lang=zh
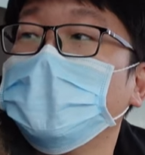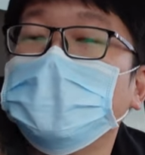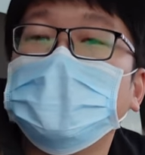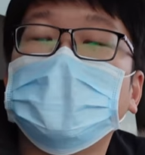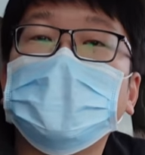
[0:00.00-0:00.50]

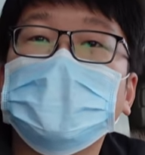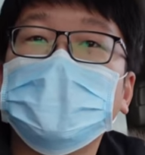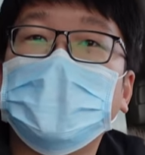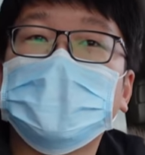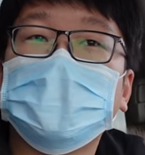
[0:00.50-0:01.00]
因为我当
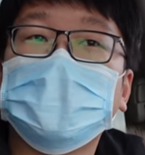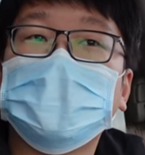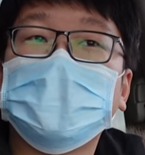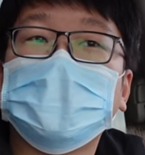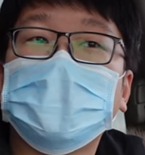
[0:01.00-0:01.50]
时买车的
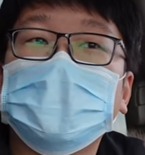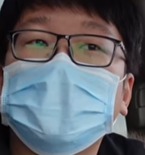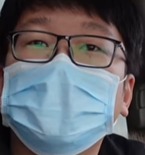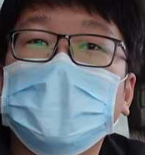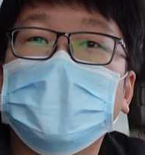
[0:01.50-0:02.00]
时候，它的
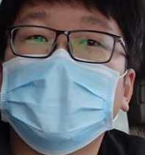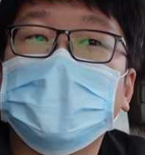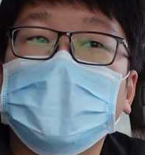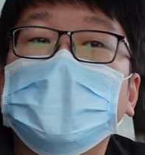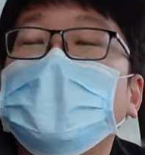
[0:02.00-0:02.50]
中配
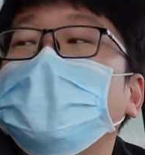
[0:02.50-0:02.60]
可以给到